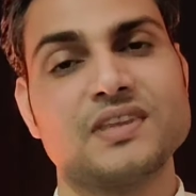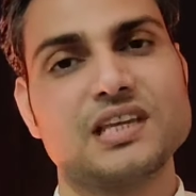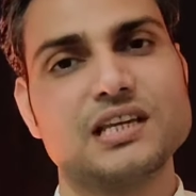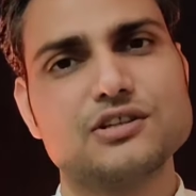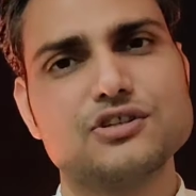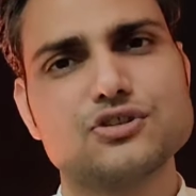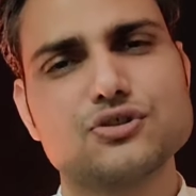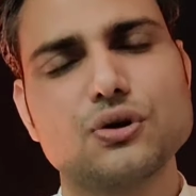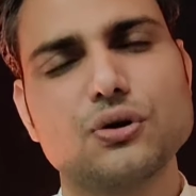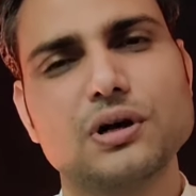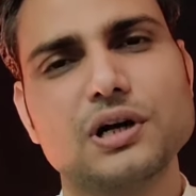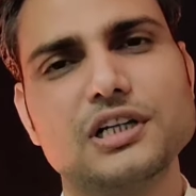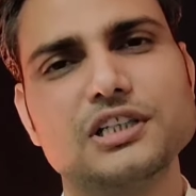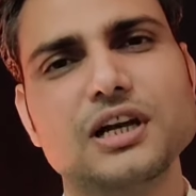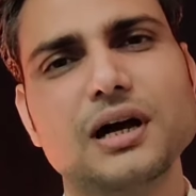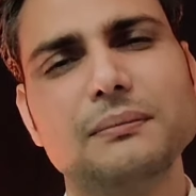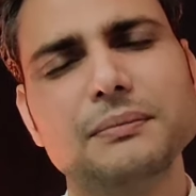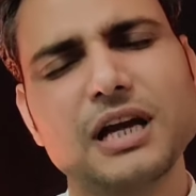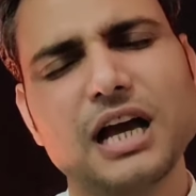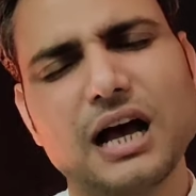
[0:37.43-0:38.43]
इस
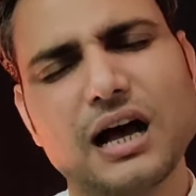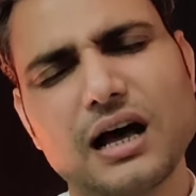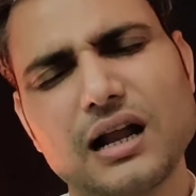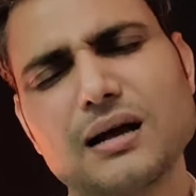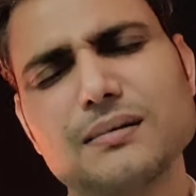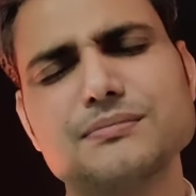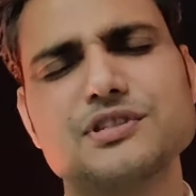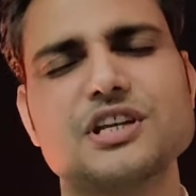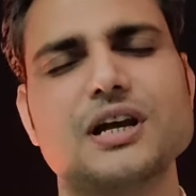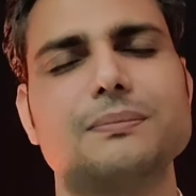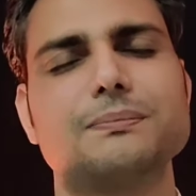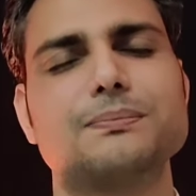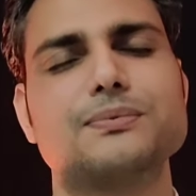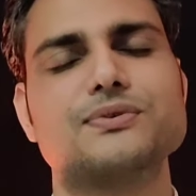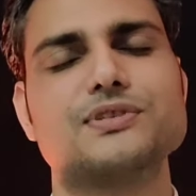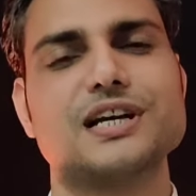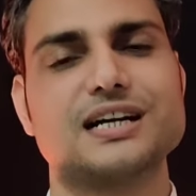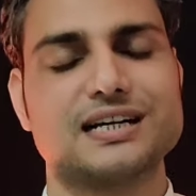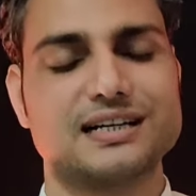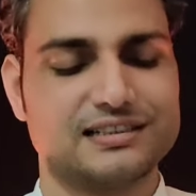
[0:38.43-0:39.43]
चौगड़िया में आराम से आप
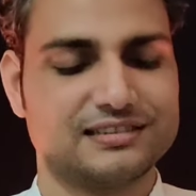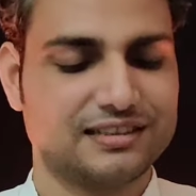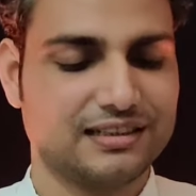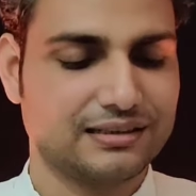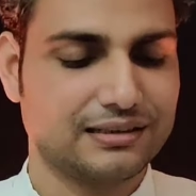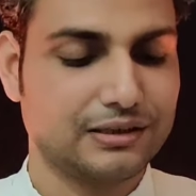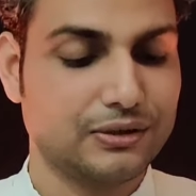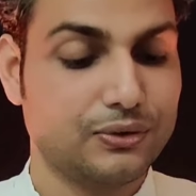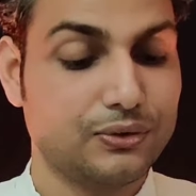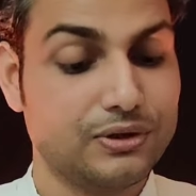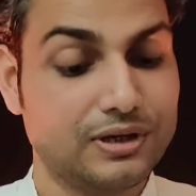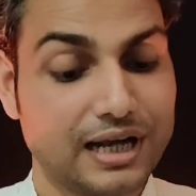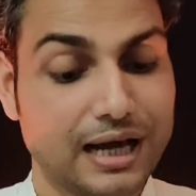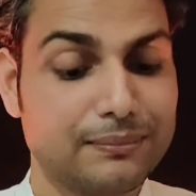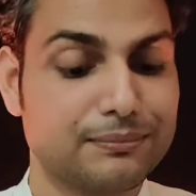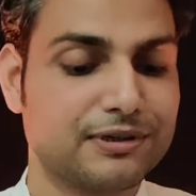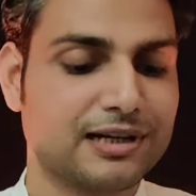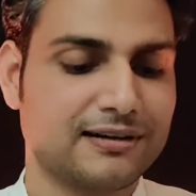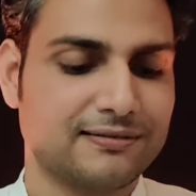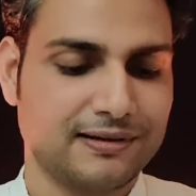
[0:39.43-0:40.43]
पूजा कर सकते हो
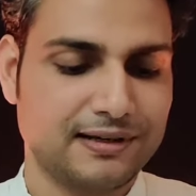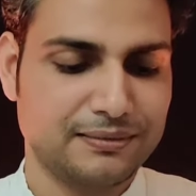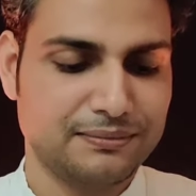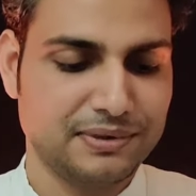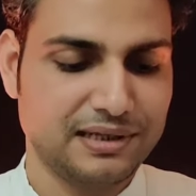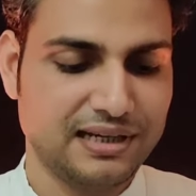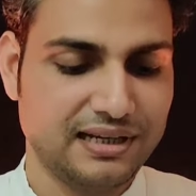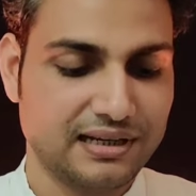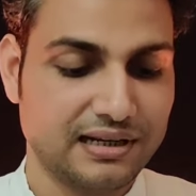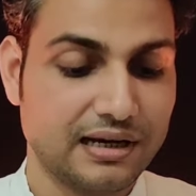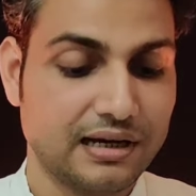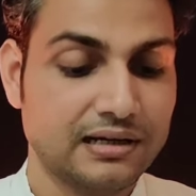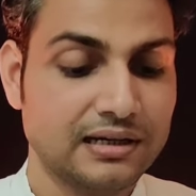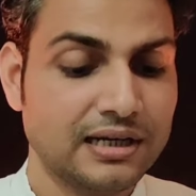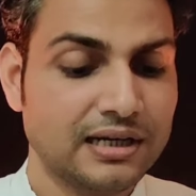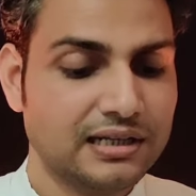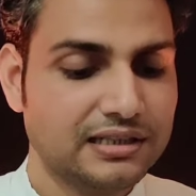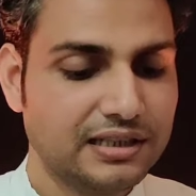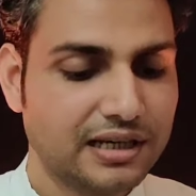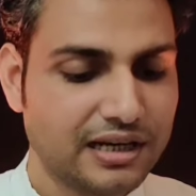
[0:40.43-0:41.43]
लाभ का फल मिलेगा
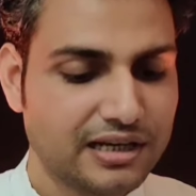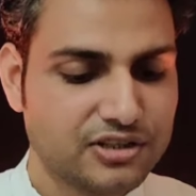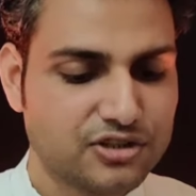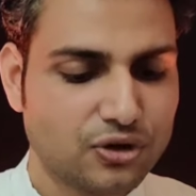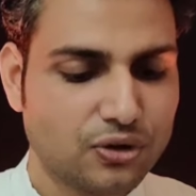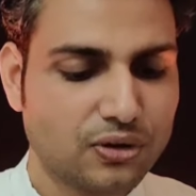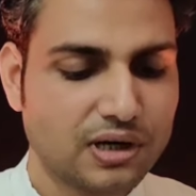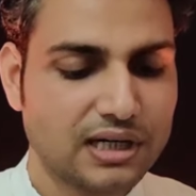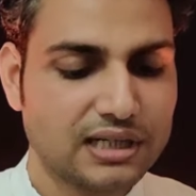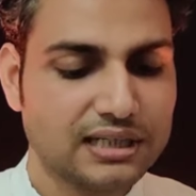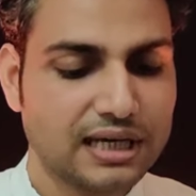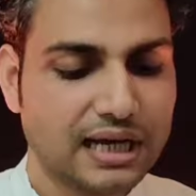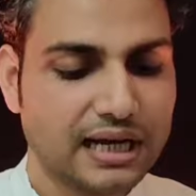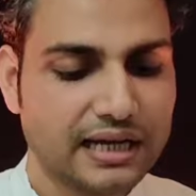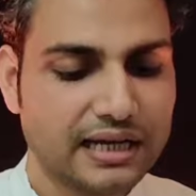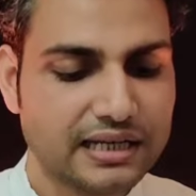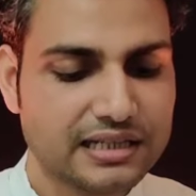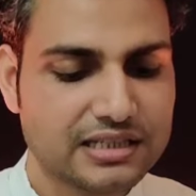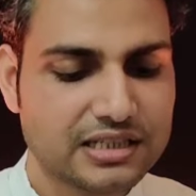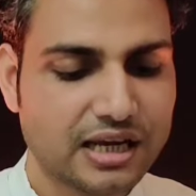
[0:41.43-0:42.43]
यह चौगड़िया
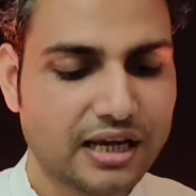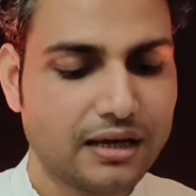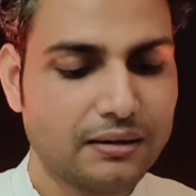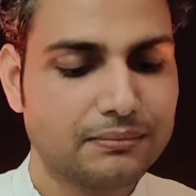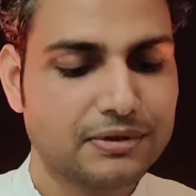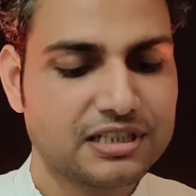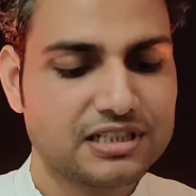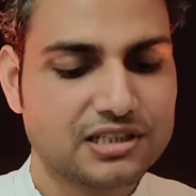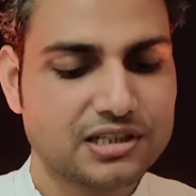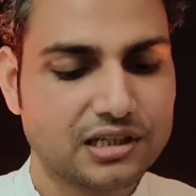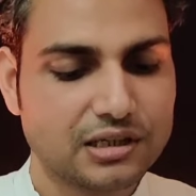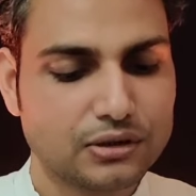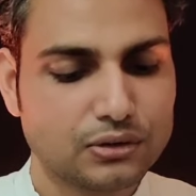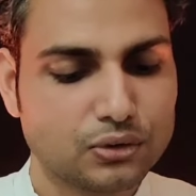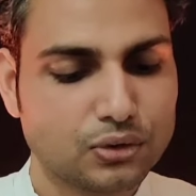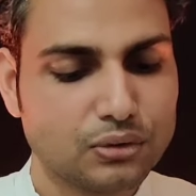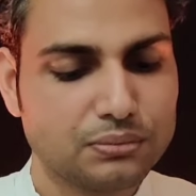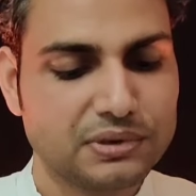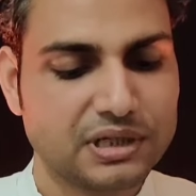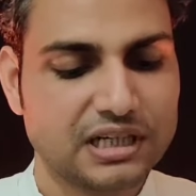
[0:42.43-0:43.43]
है छह बज के
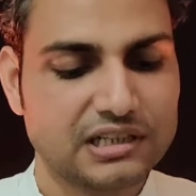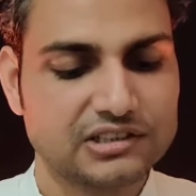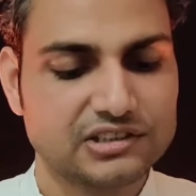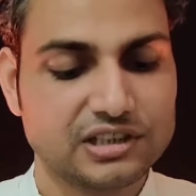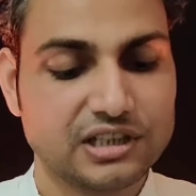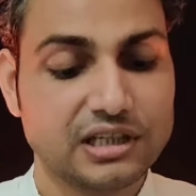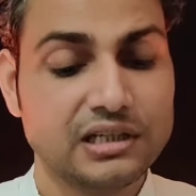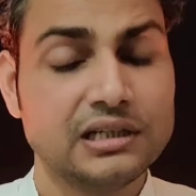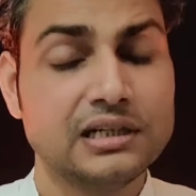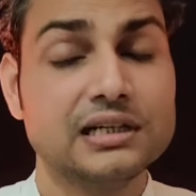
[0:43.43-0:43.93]
दो मिनट से